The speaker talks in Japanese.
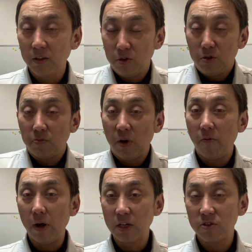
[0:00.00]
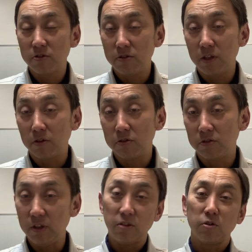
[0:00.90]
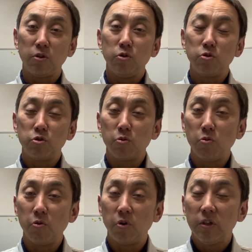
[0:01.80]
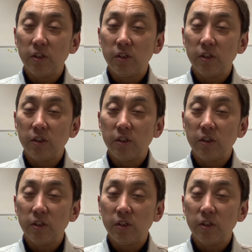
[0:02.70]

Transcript: の、まあ、まあ端くれとしてちょっと YouTube を